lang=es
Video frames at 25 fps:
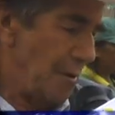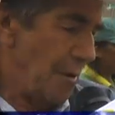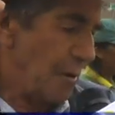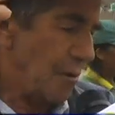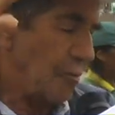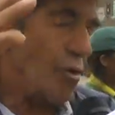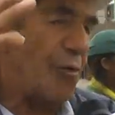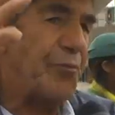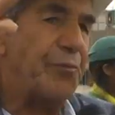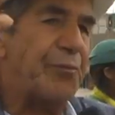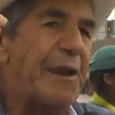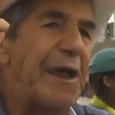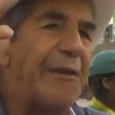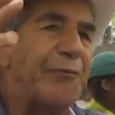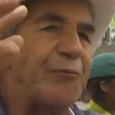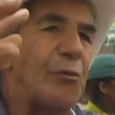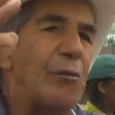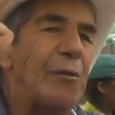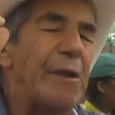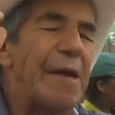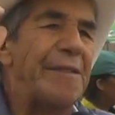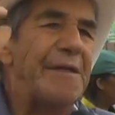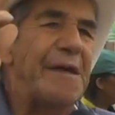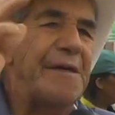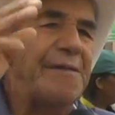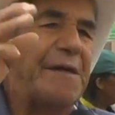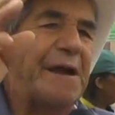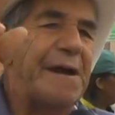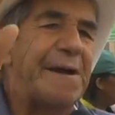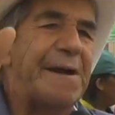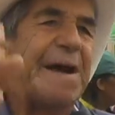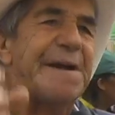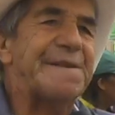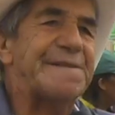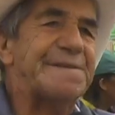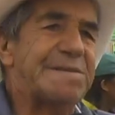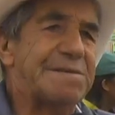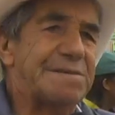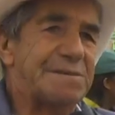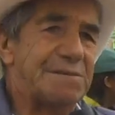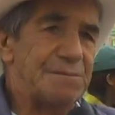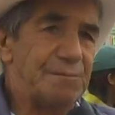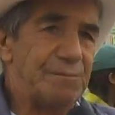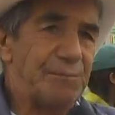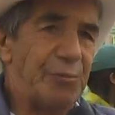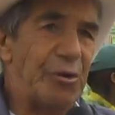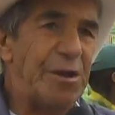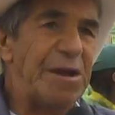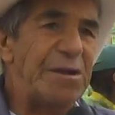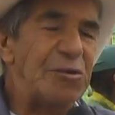contrato, la adenda CAS.
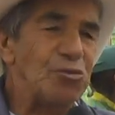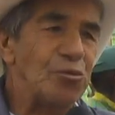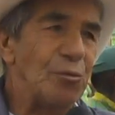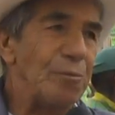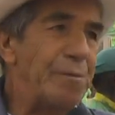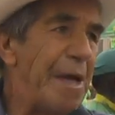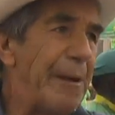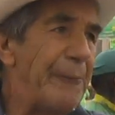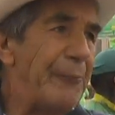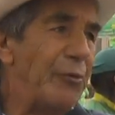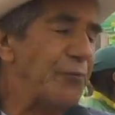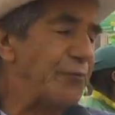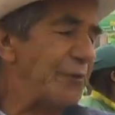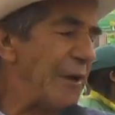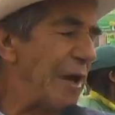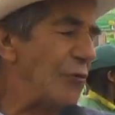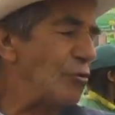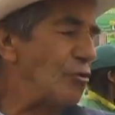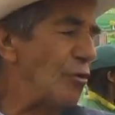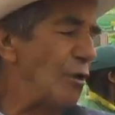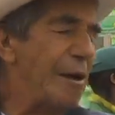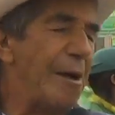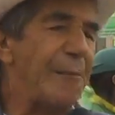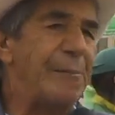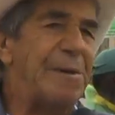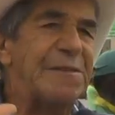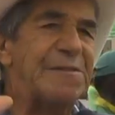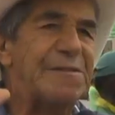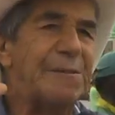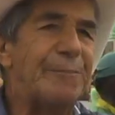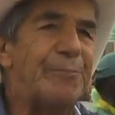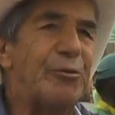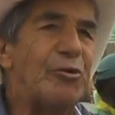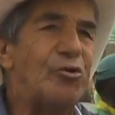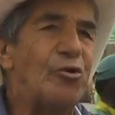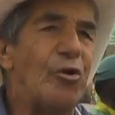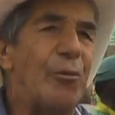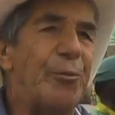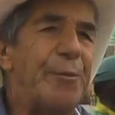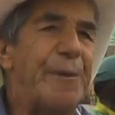Por eso me han votado solamente por no